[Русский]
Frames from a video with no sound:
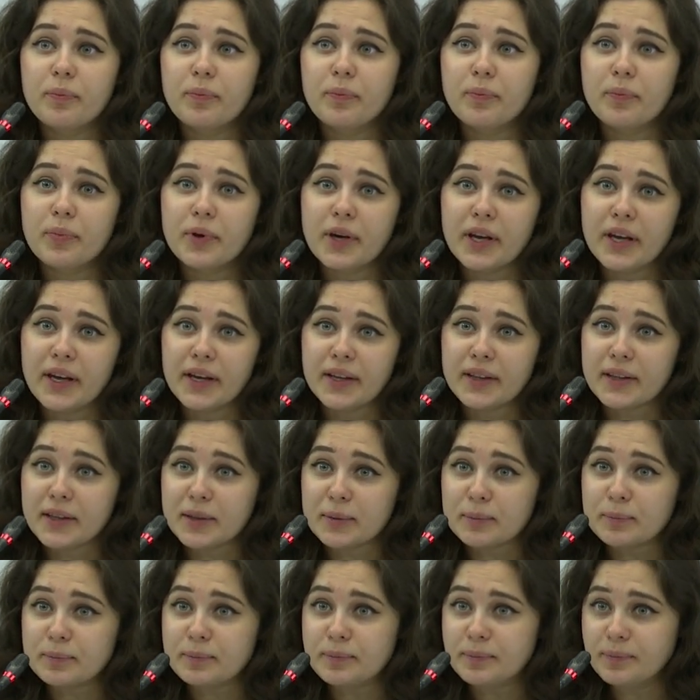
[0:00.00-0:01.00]
При
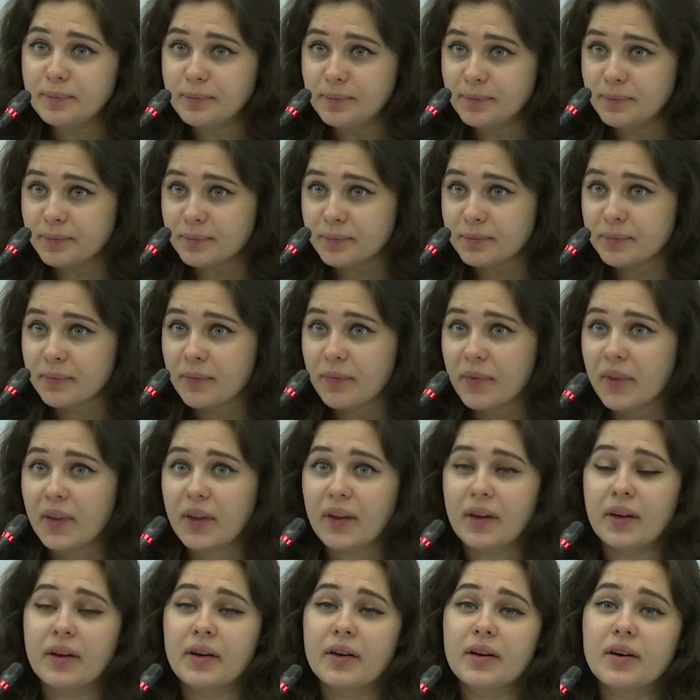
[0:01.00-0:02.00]
этом
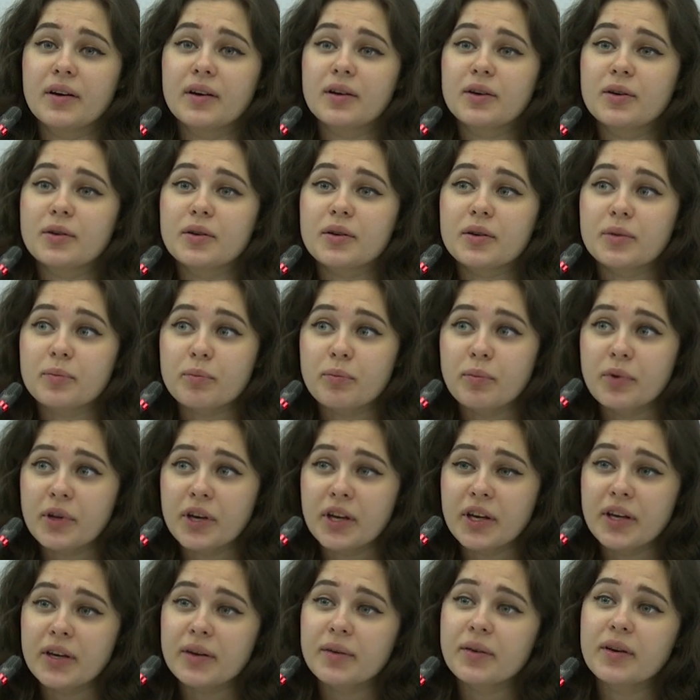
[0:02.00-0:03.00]
а,
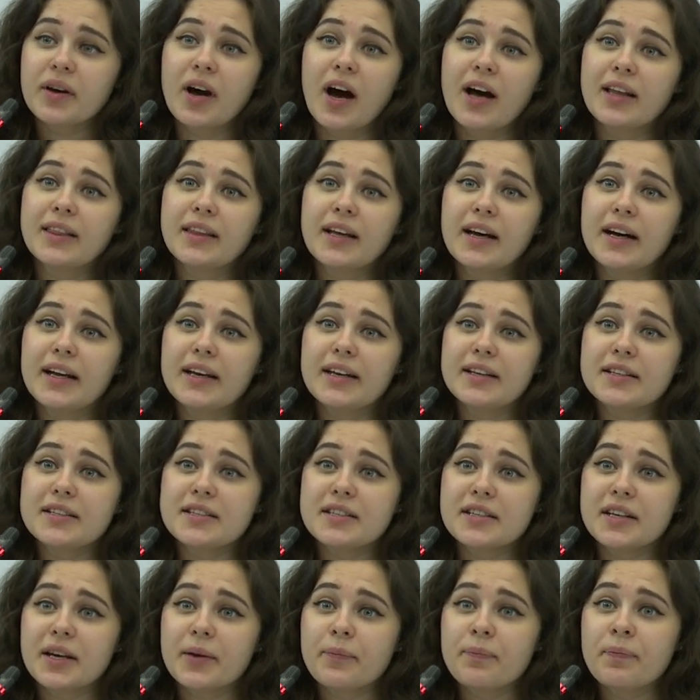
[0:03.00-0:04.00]
при
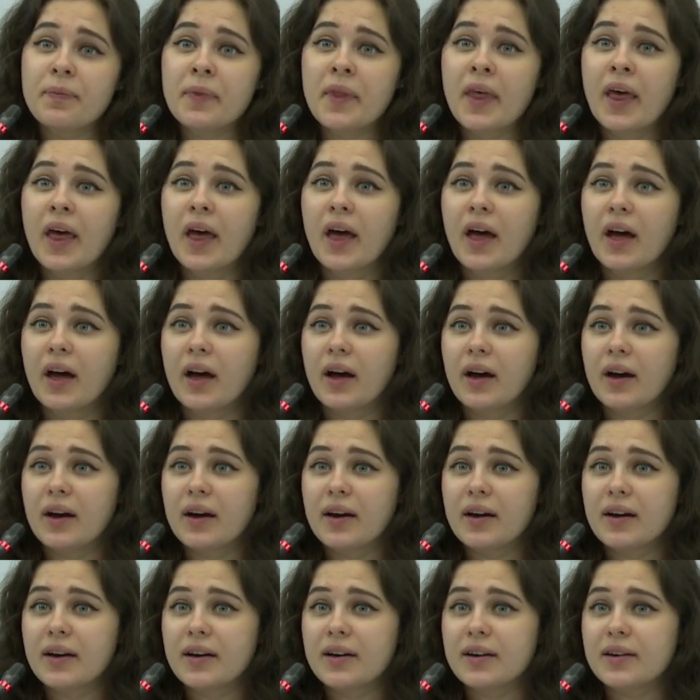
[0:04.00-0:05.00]
анализе
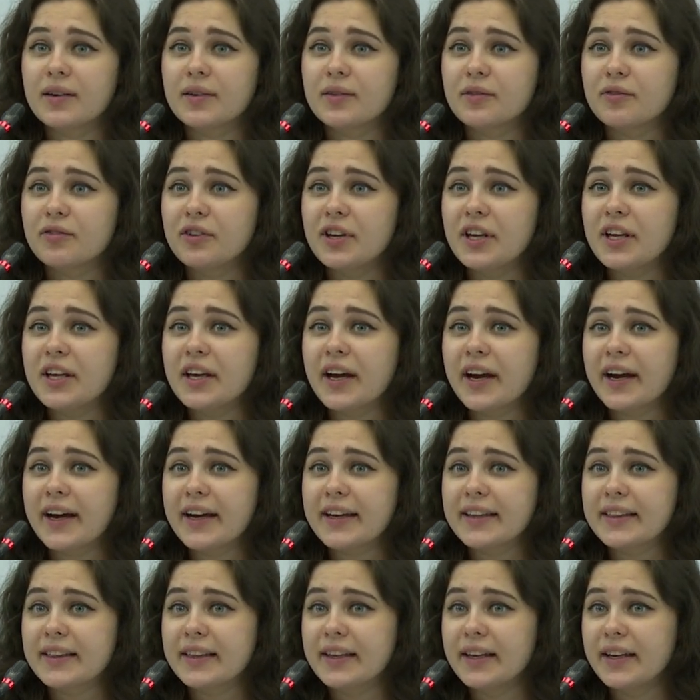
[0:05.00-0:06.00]
а,
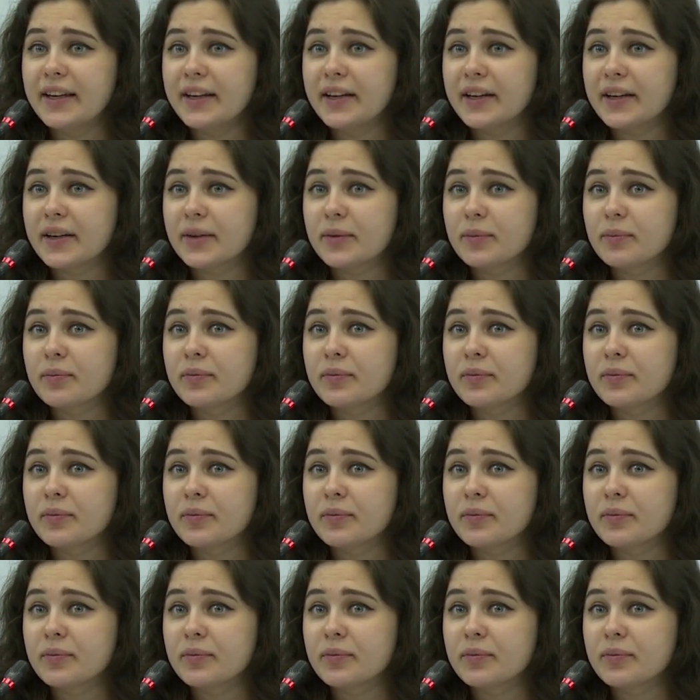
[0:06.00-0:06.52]
влияет ли